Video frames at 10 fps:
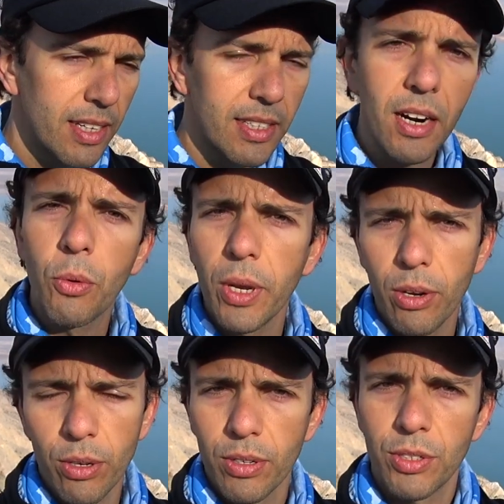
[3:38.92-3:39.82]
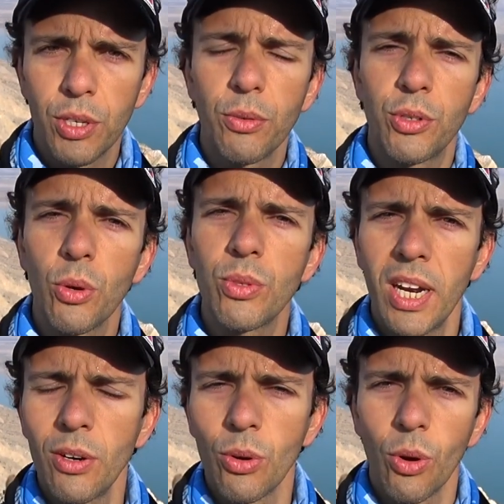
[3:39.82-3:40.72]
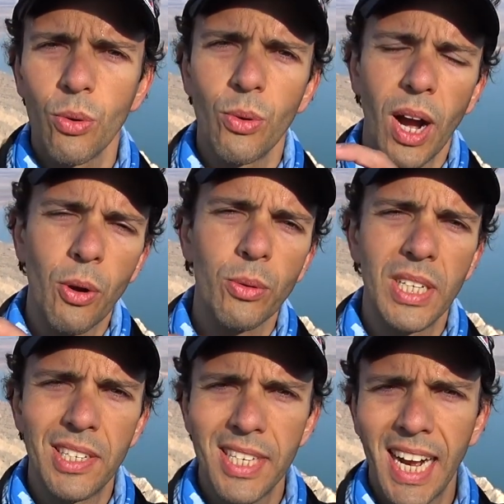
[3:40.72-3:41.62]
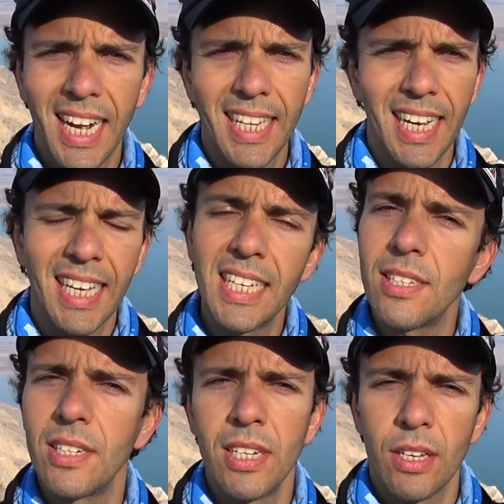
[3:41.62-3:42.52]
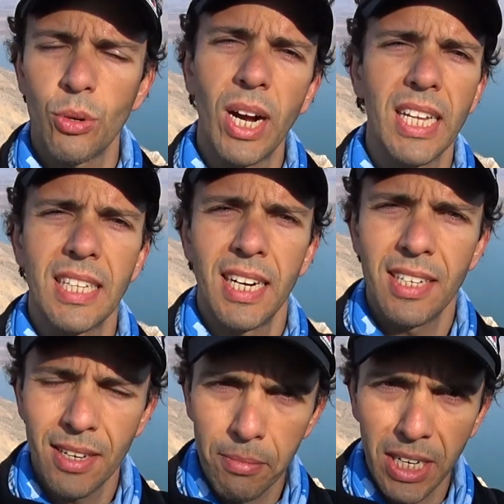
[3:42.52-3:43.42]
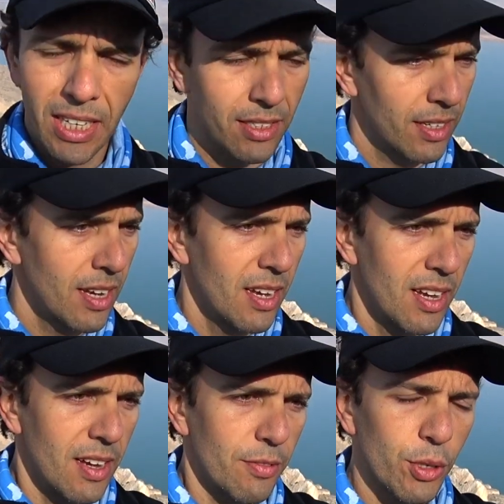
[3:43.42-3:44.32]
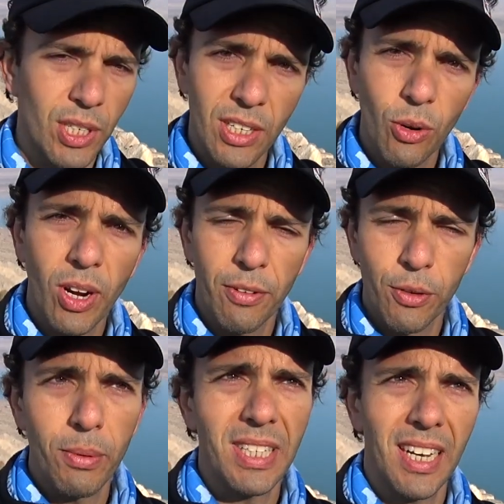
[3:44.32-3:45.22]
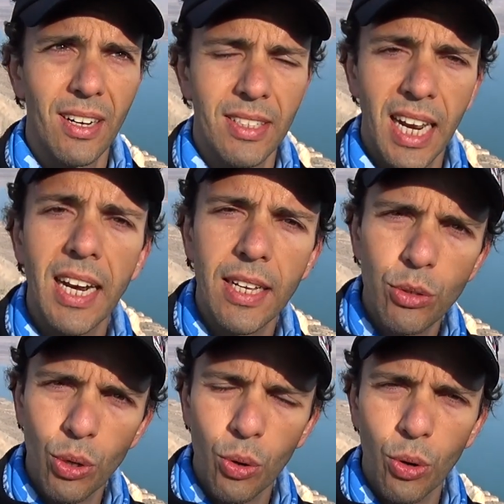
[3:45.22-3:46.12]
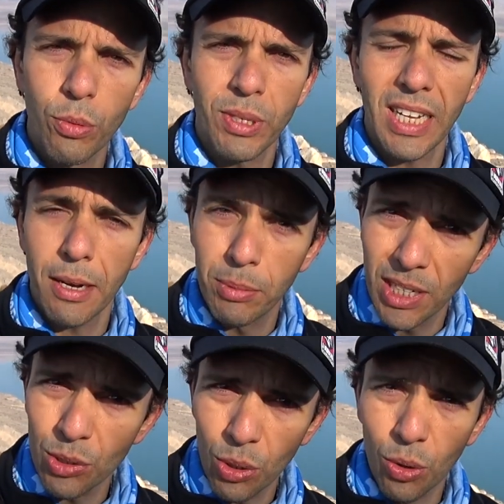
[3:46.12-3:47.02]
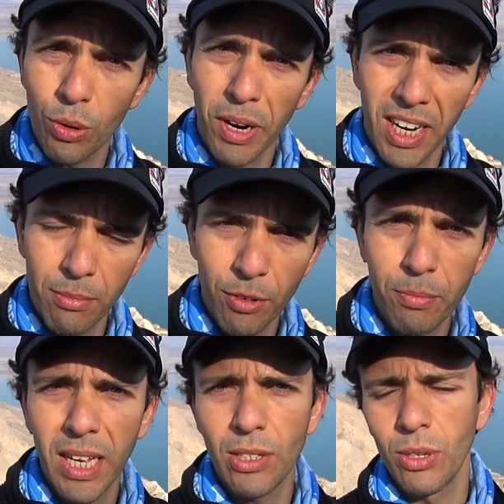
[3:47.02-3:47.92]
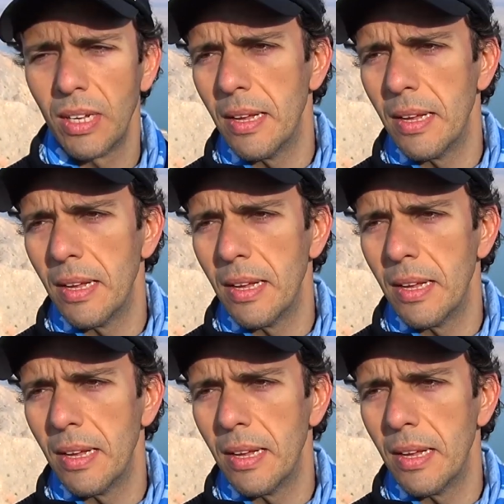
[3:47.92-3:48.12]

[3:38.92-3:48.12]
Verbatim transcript: Tranquilo, se o seu treino longo acontecer a cada 15 dias ou a cada três semanas, você de qualquer forma está treinando seu corpo, está adaptando seu corpo àquele movimento,